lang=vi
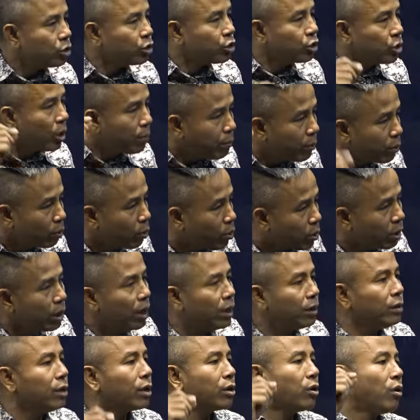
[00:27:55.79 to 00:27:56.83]
Chốc rút
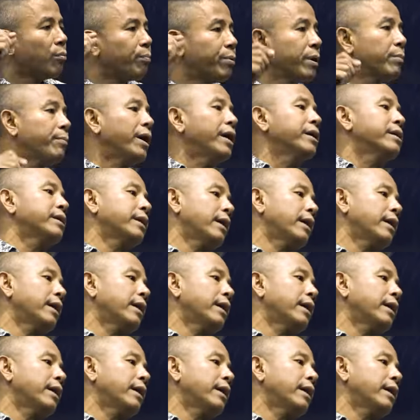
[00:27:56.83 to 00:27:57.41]
nơi nơi không phép ai